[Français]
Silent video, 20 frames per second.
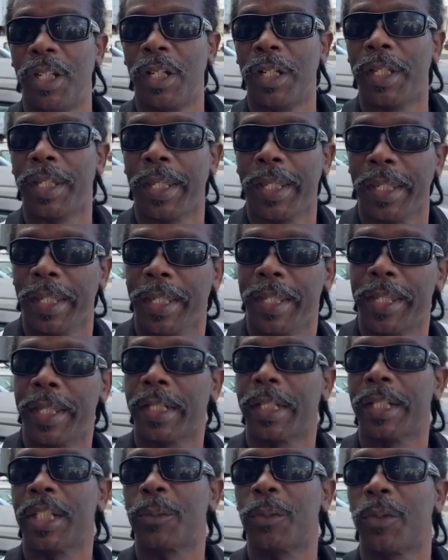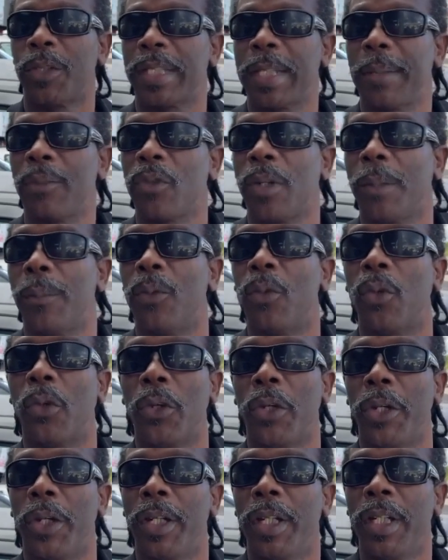et, être responsables pour
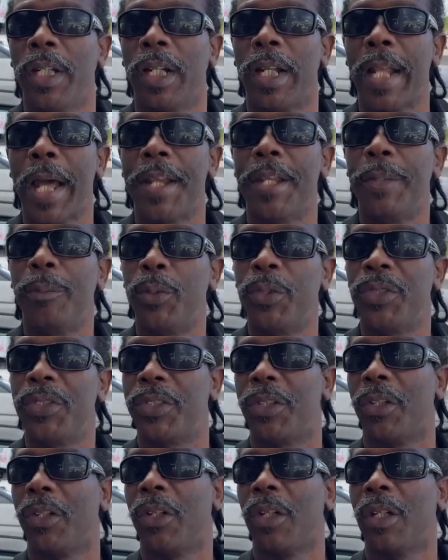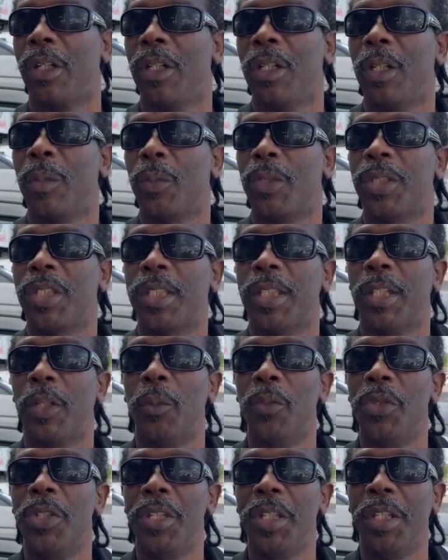que l'année puisse, euh,
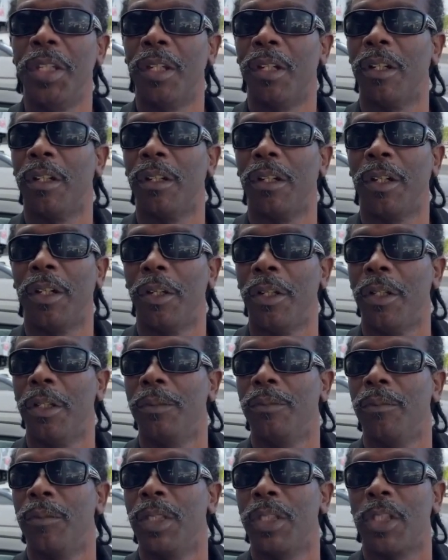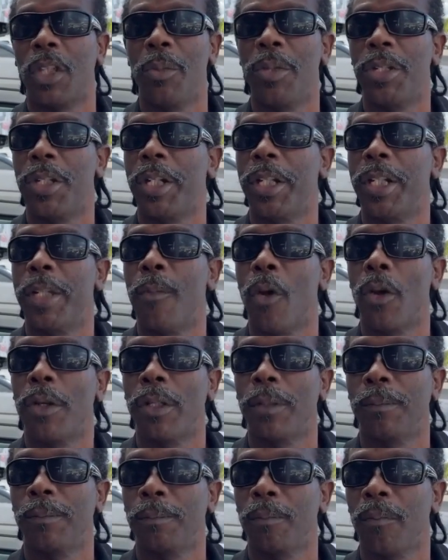terminer, dans, les bonnes,
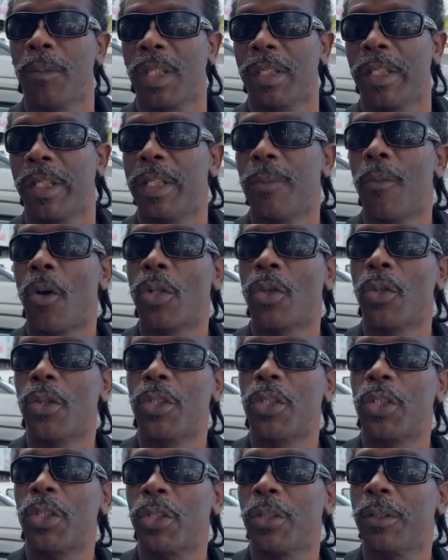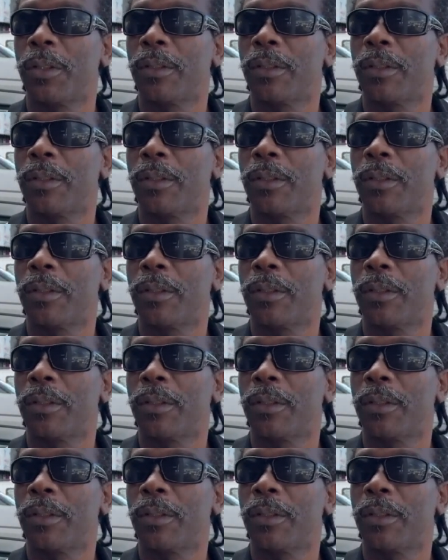conditions.